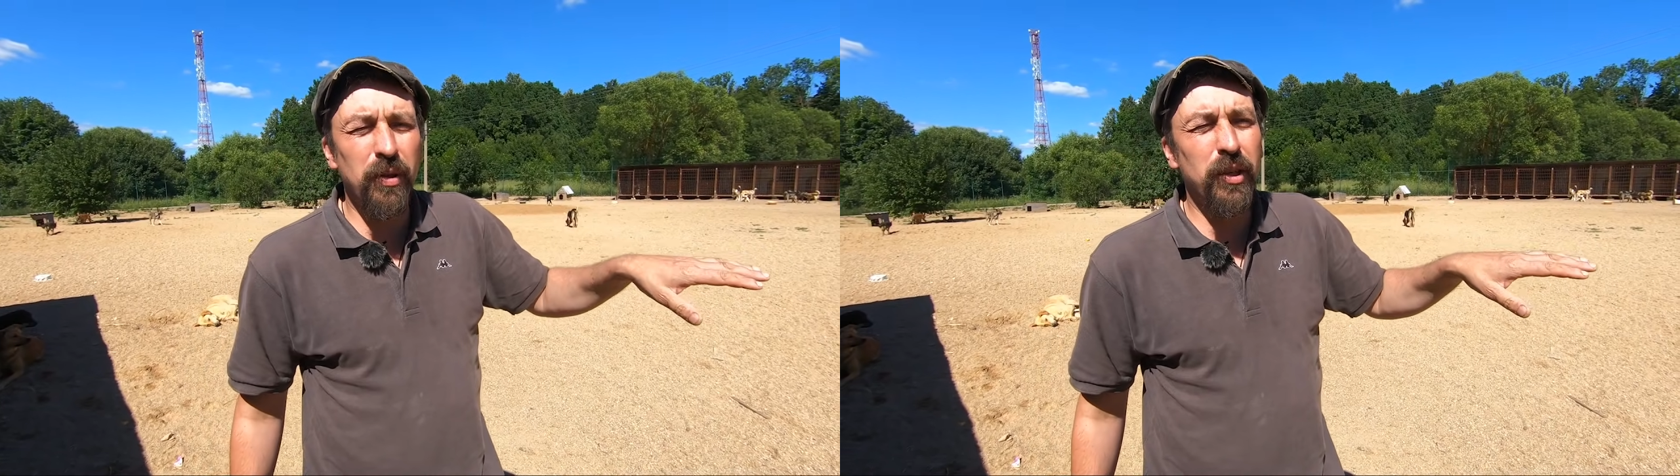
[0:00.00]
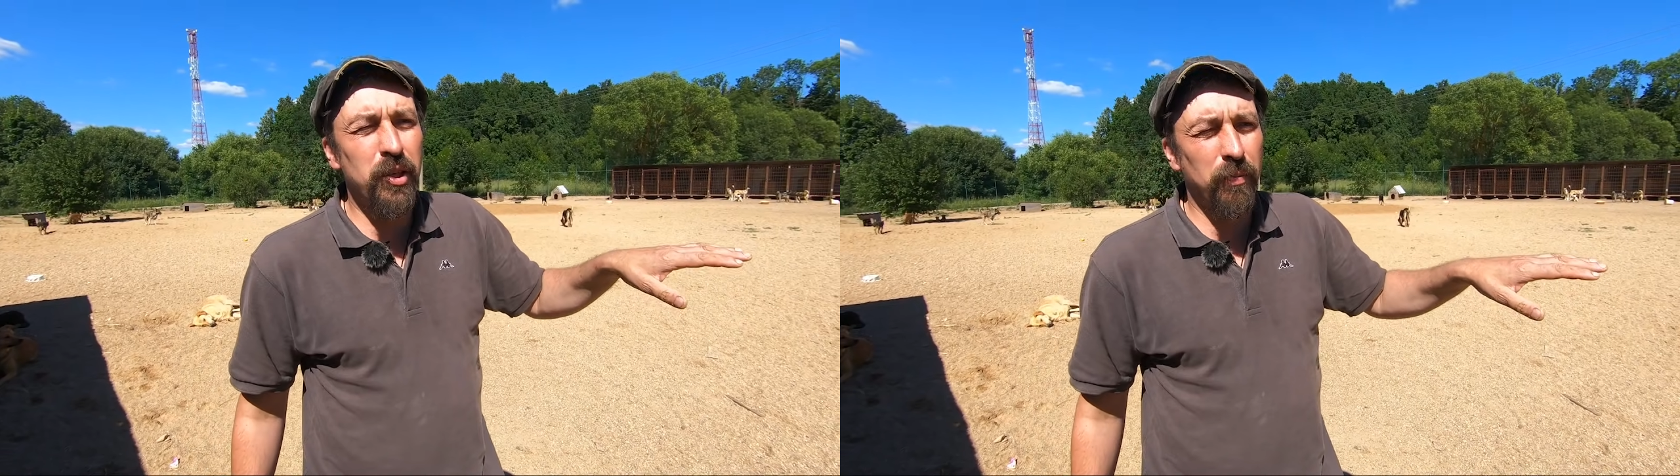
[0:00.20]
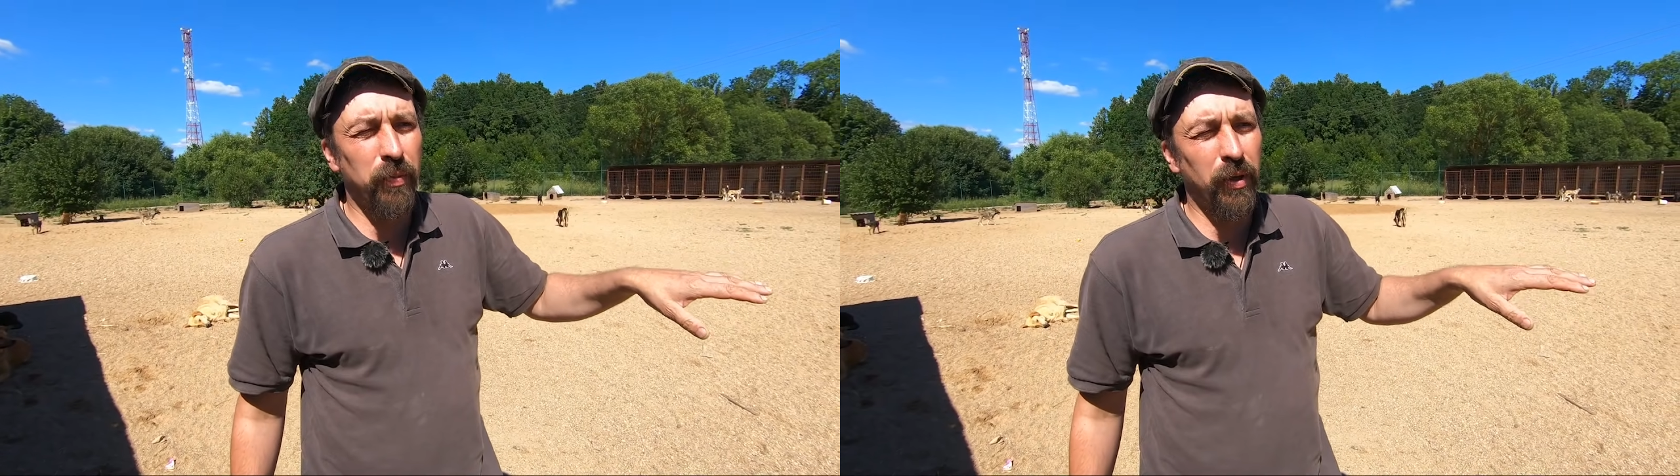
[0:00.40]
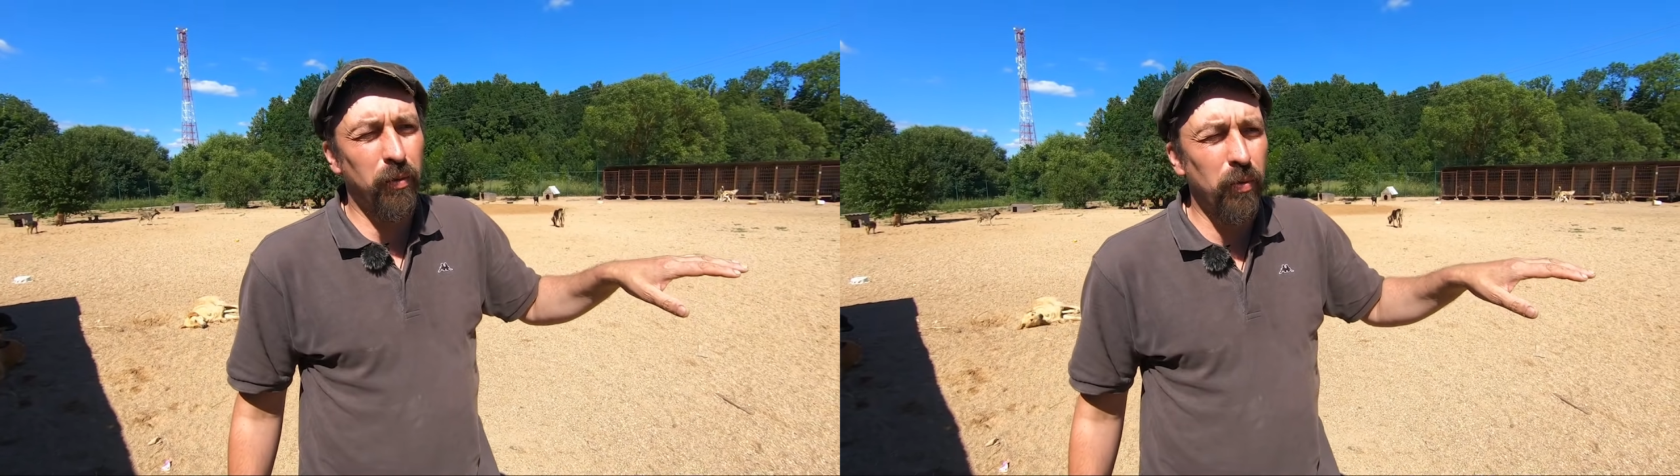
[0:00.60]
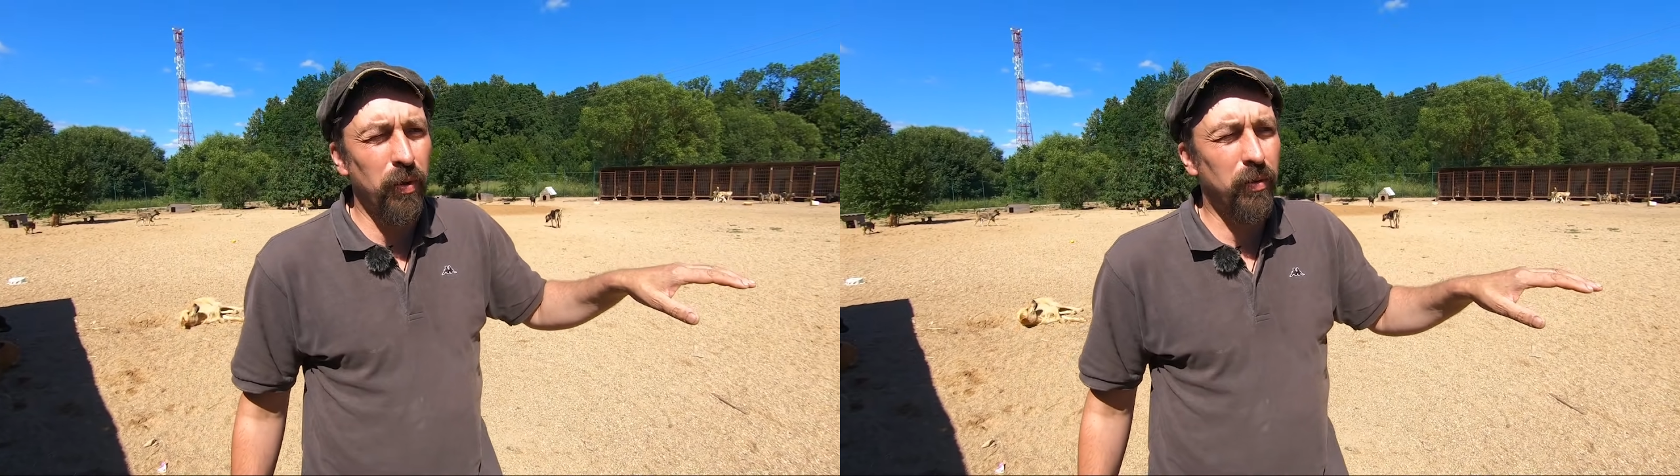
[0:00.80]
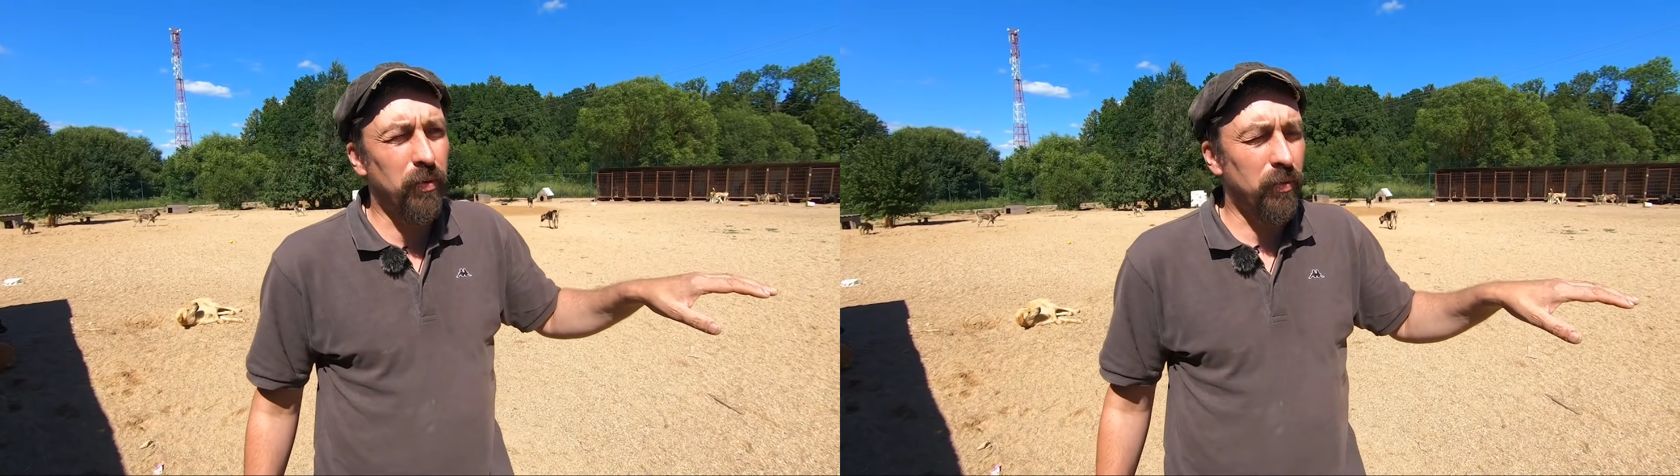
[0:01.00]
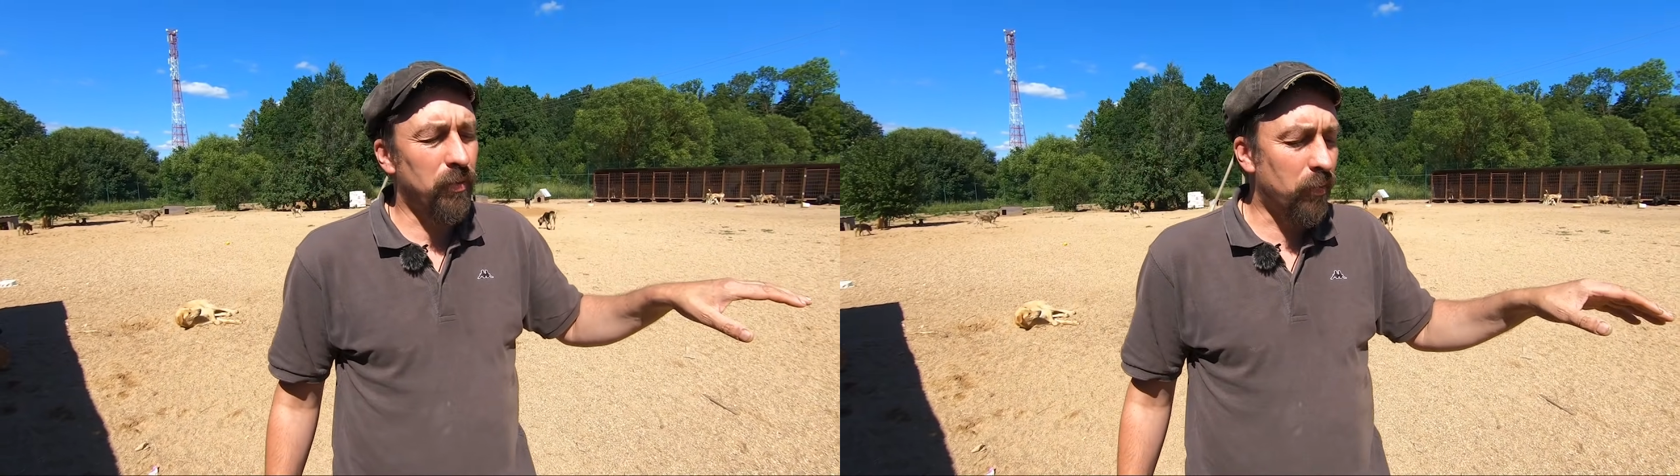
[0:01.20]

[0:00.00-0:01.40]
ближе проходят, э,